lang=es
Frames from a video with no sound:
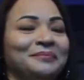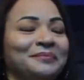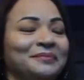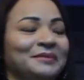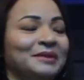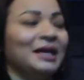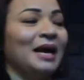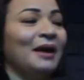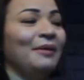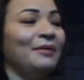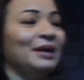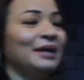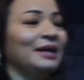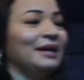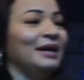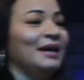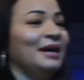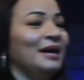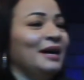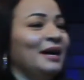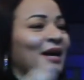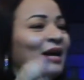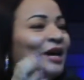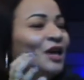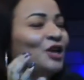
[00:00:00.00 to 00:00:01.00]
sabe
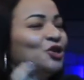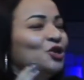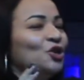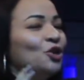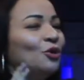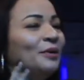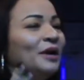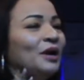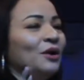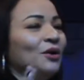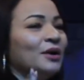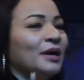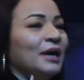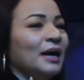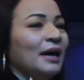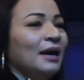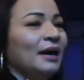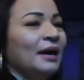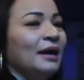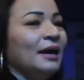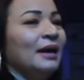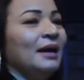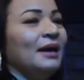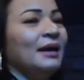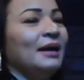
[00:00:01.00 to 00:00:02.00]
que yo veo
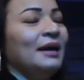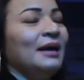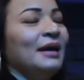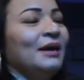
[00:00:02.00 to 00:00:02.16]
que eh,